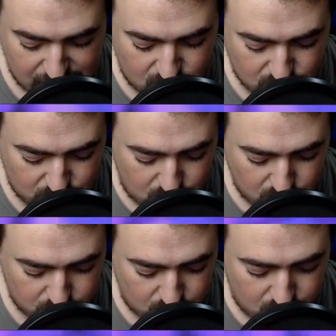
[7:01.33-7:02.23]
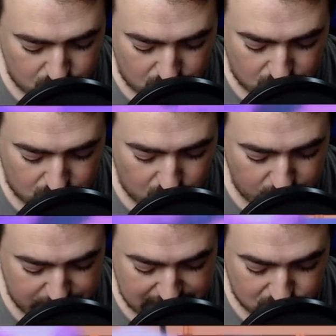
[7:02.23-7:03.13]
c'è un contro
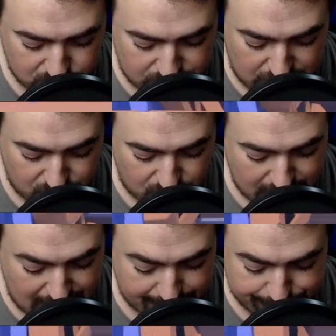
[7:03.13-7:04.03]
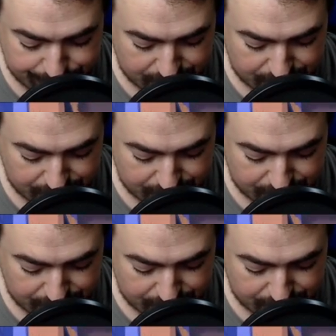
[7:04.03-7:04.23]
colpi di continuo ma